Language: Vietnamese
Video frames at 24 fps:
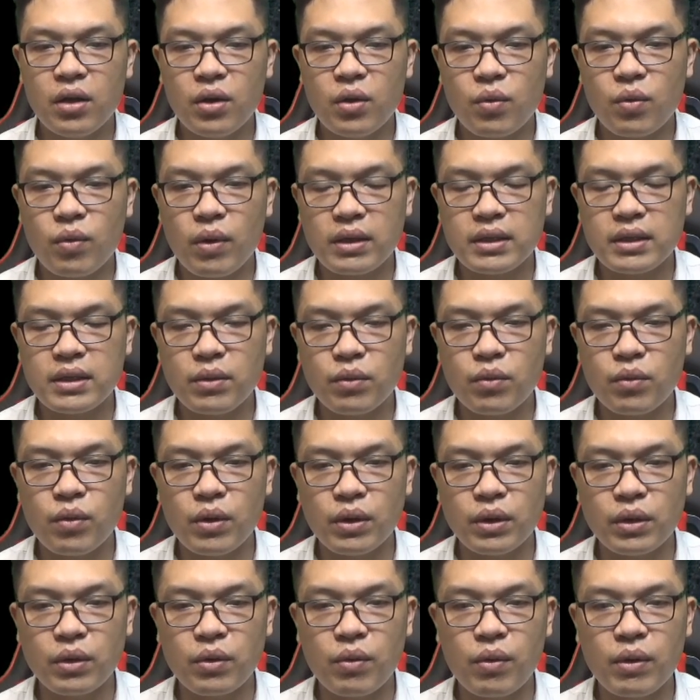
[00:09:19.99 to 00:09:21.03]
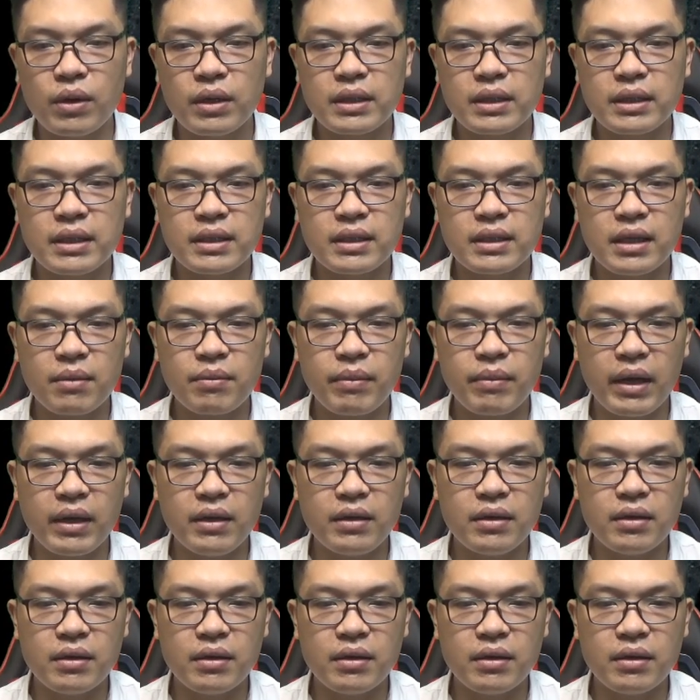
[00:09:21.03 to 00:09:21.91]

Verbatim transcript: Quang triều cuồn cuộn, sắc bén